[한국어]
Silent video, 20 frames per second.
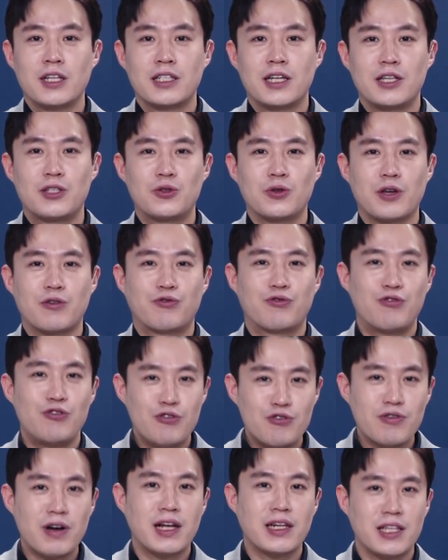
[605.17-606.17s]
자, 이쪽에
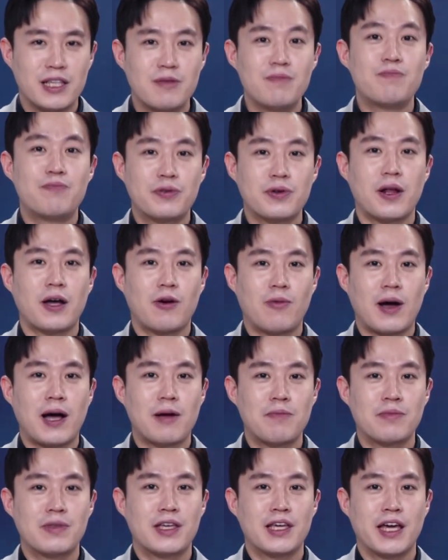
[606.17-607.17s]
훌륭한 인프라와
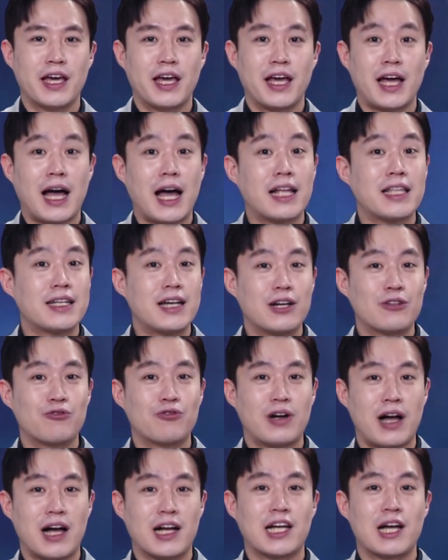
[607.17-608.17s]
함께
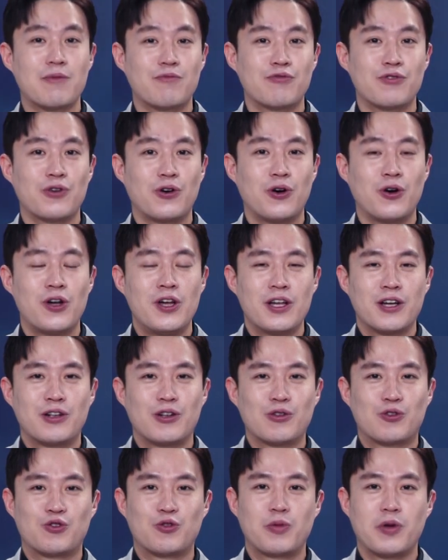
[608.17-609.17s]
한강도 가깝고요.
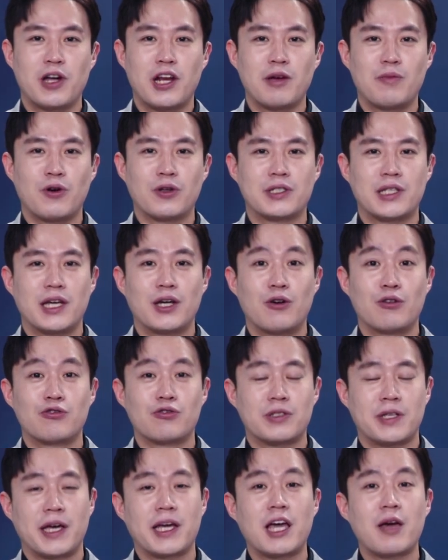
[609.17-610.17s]
그리고 주변에 뭐
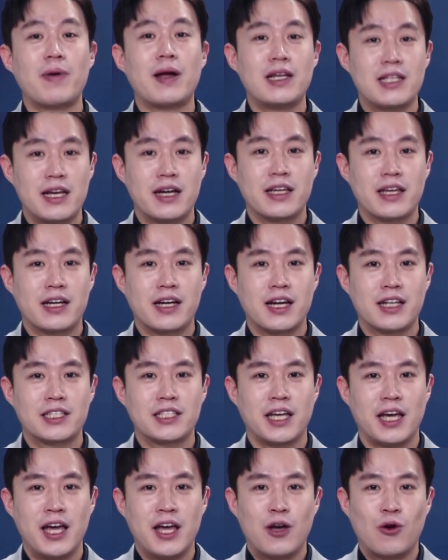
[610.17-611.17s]
재건축, 재개발
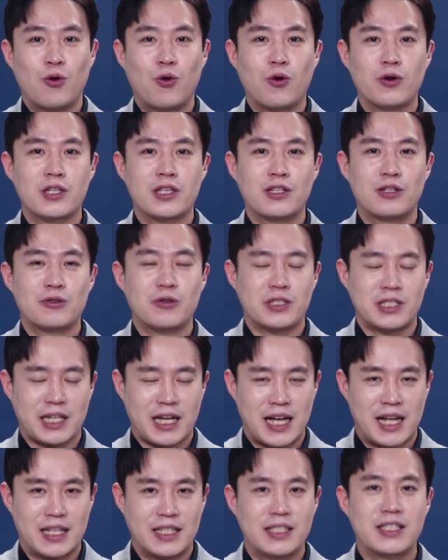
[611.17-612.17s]
이야기까지 호재들도
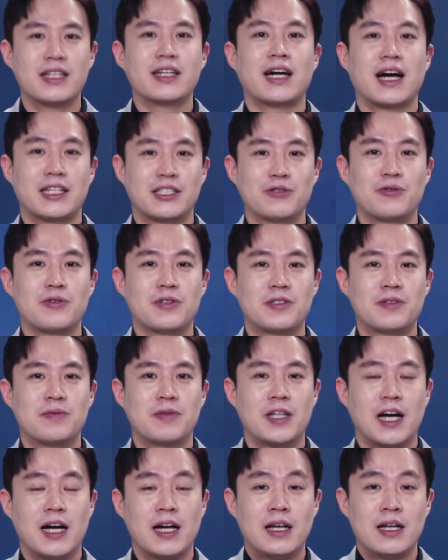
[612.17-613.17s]
잔뜩 가지고
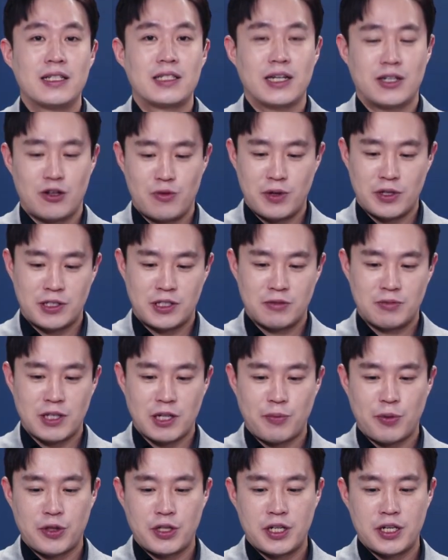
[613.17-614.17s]
있습니다. 자, 그러면 지금
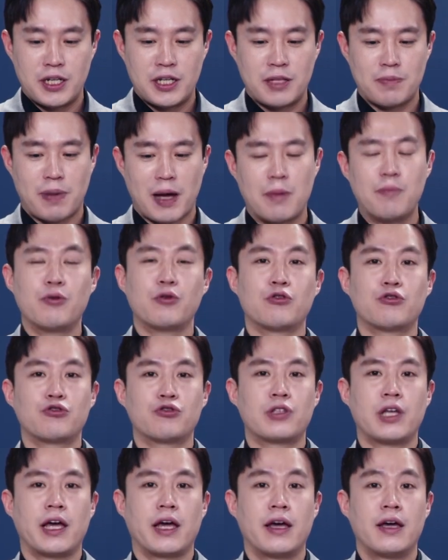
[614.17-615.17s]
살펴드리는 반포동
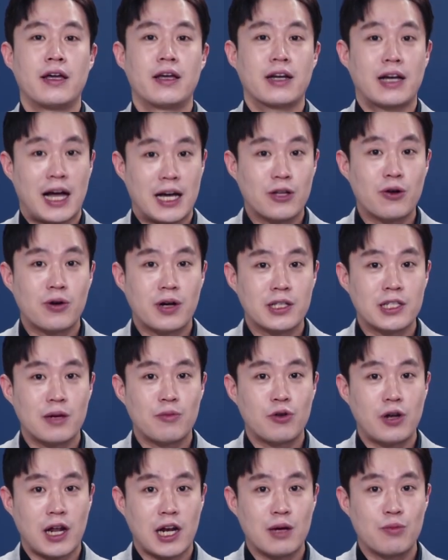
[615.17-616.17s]
주택
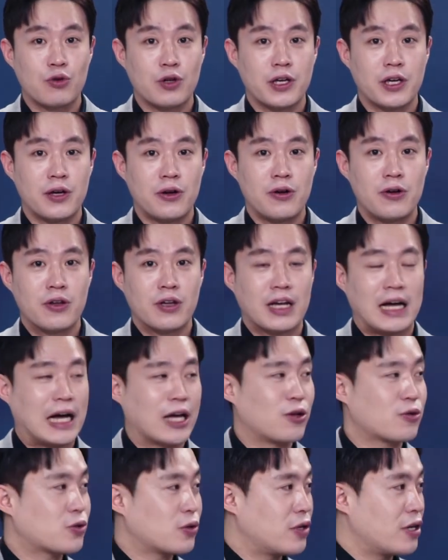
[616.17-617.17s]
가격까지 한번 알아볼게요.
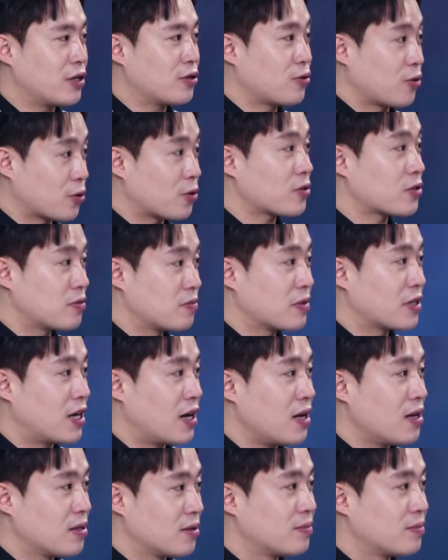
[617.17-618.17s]
가격 전략은 어떻습니까?